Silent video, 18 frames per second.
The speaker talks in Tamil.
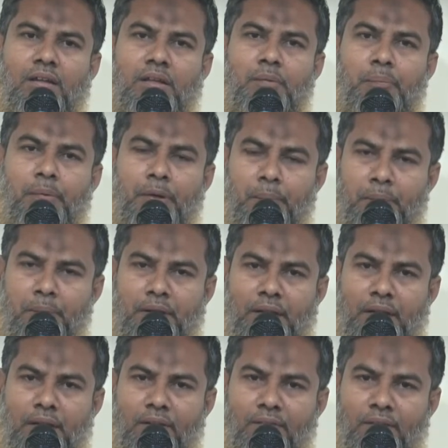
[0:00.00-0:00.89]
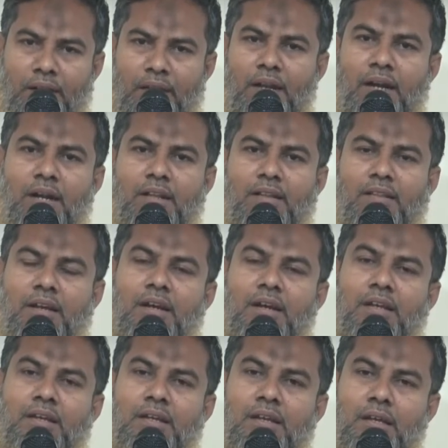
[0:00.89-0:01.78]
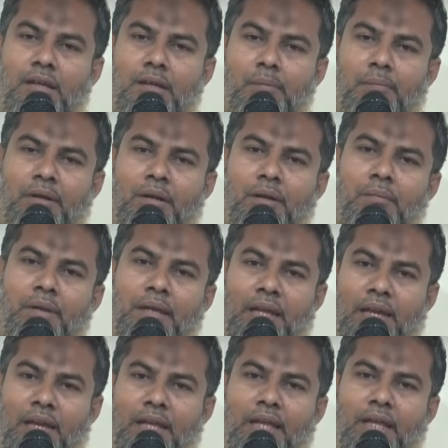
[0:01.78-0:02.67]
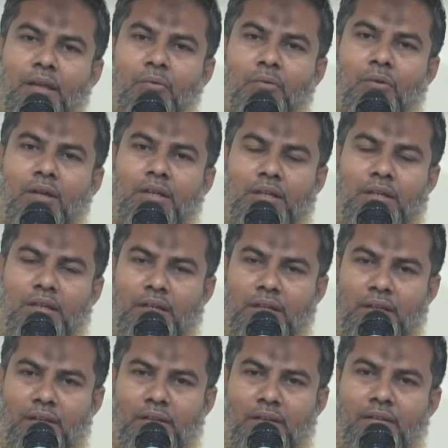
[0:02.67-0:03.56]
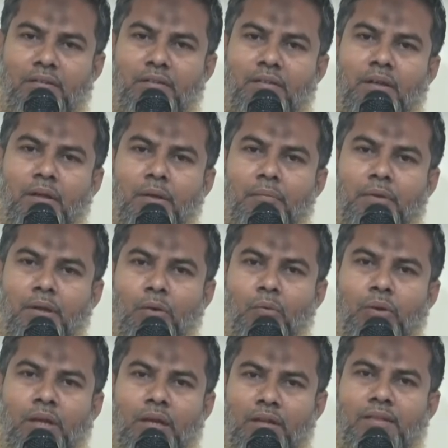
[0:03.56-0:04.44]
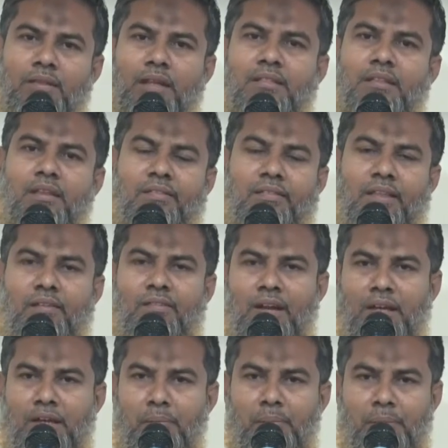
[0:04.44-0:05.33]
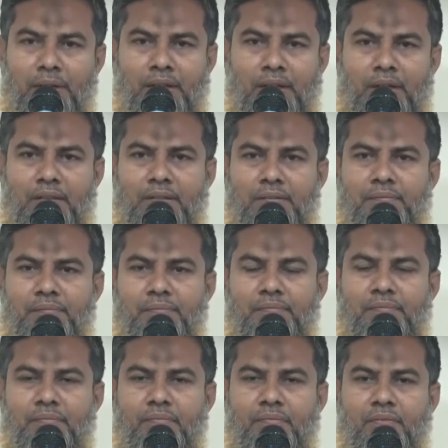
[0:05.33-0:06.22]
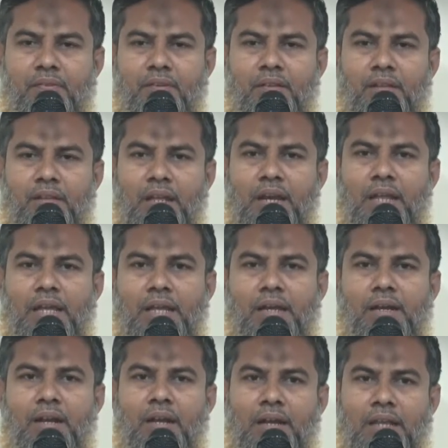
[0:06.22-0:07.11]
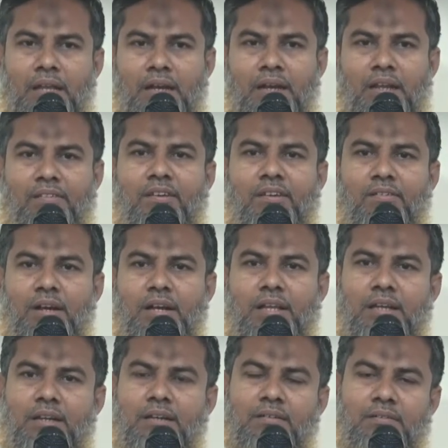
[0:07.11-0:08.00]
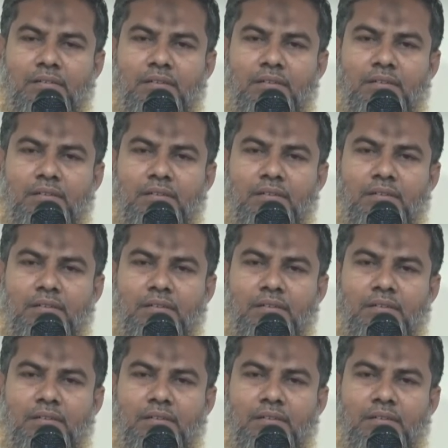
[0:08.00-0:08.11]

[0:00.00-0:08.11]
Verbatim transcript: இப்படிப்பட்ட வழிகாட்டுதல்களுக்கு மறுமையிலே உனக்கு மிக உயர்ந்த அந்தஸ்தை வழங்கப்படுகிறது இல்லை என்றால் நீங்கள் நஷ்டவாளிகள்